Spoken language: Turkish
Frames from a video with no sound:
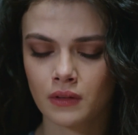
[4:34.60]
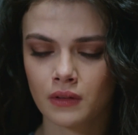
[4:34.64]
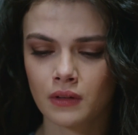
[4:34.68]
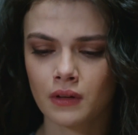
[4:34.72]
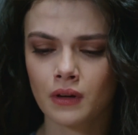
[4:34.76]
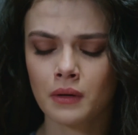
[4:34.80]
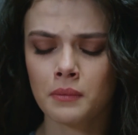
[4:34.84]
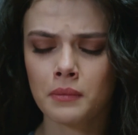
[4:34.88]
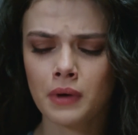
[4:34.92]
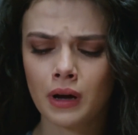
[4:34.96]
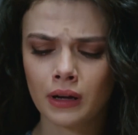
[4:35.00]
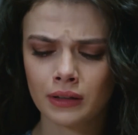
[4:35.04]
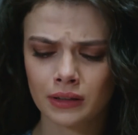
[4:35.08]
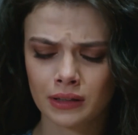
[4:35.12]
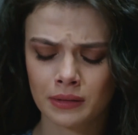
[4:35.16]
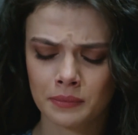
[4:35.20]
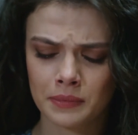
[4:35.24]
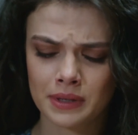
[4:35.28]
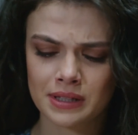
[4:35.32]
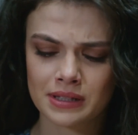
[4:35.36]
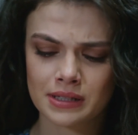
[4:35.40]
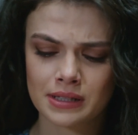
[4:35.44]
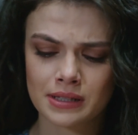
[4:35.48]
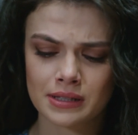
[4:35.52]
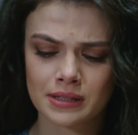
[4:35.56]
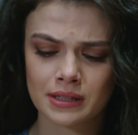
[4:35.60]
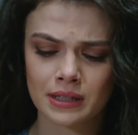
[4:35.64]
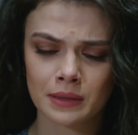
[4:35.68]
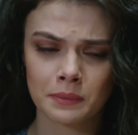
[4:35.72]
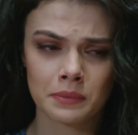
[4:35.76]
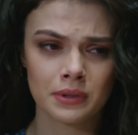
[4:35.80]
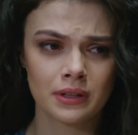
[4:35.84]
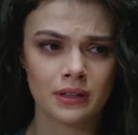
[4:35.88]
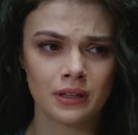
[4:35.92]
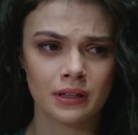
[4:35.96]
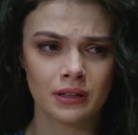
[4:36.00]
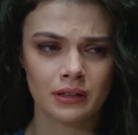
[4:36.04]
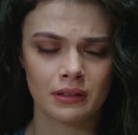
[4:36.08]
Ama annem eskisi
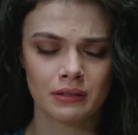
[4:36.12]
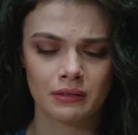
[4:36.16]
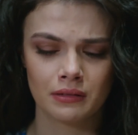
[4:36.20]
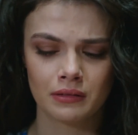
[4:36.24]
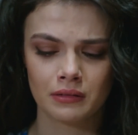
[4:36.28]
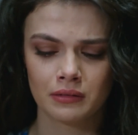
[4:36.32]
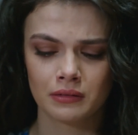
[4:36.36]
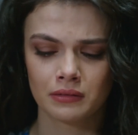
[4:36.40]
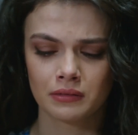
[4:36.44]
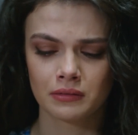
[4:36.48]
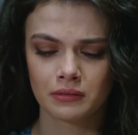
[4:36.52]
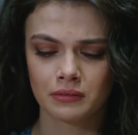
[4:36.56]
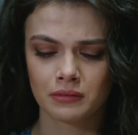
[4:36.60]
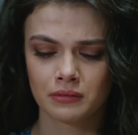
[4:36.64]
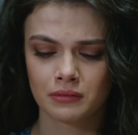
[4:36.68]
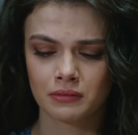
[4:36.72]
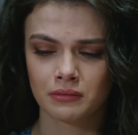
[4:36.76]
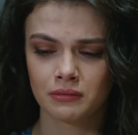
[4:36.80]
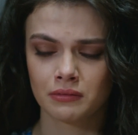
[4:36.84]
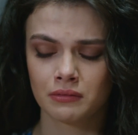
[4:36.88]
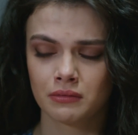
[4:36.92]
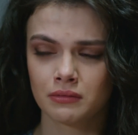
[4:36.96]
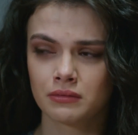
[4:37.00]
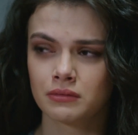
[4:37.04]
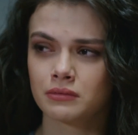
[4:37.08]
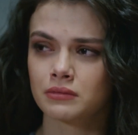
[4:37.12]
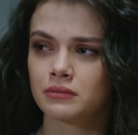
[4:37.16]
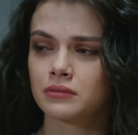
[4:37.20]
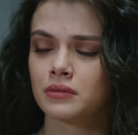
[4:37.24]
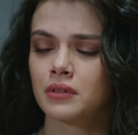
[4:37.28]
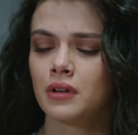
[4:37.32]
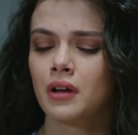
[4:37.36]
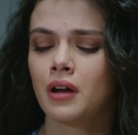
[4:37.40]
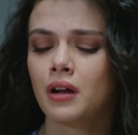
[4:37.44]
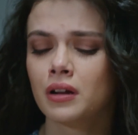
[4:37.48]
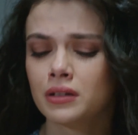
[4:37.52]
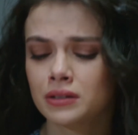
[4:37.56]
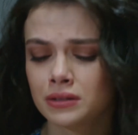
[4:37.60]
gibi değil.
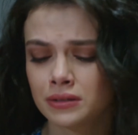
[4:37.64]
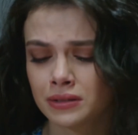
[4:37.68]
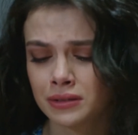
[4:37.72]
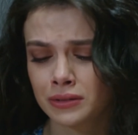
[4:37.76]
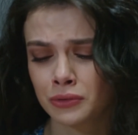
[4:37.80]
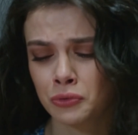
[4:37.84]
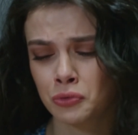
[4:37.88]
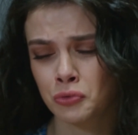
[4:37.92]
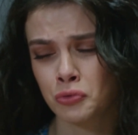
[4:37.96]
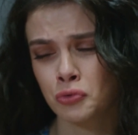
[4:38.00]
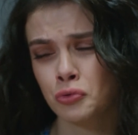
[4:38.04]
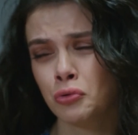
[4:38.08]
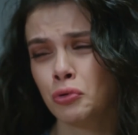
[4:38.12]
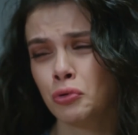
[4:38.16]
Artık gücü